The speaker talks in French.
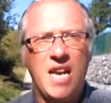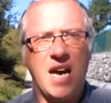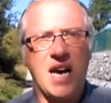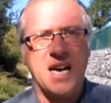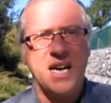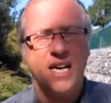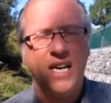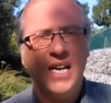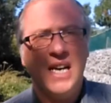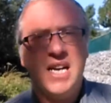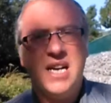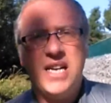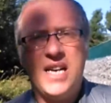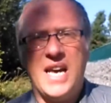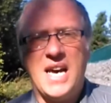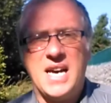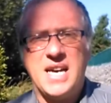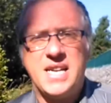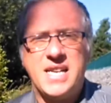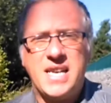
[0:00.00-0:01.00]
la,
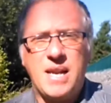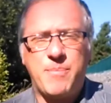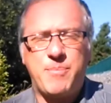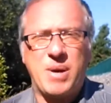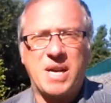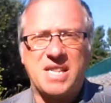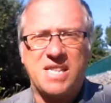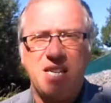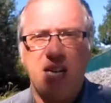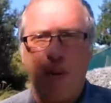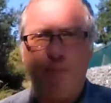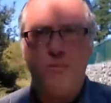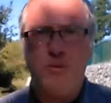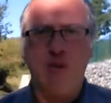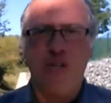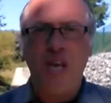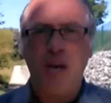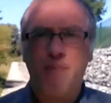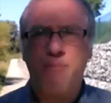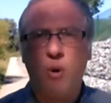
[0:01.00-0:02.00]
partie la
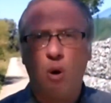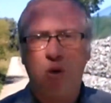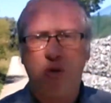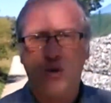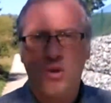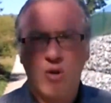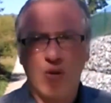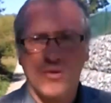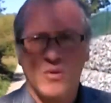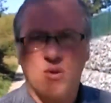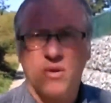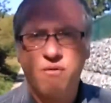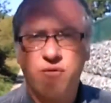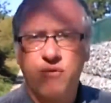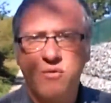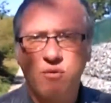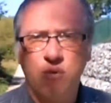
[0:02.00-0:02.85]
plus importante